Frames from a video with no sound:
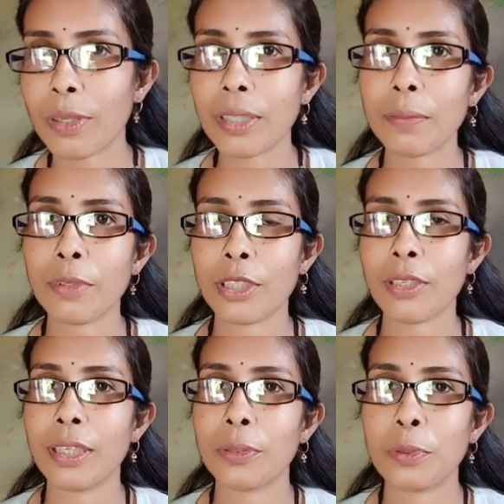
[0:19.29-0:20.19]
কথা বলতে
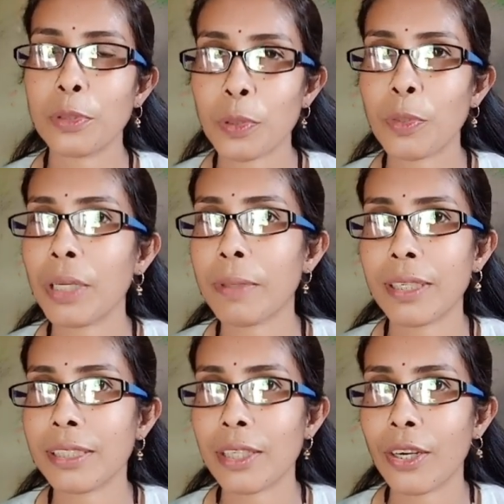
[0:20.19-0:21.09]
হয় এটুকু সময়
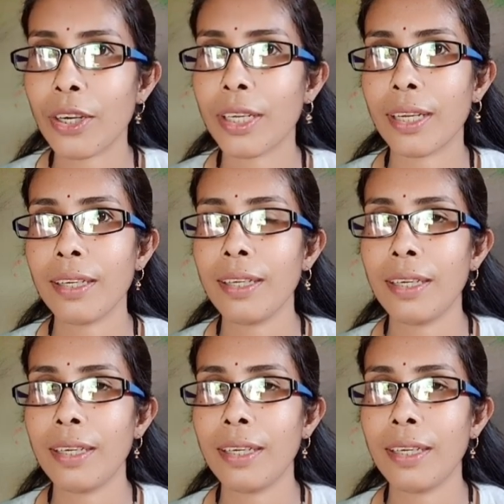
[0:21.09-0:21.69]
আমার কাছে হয় না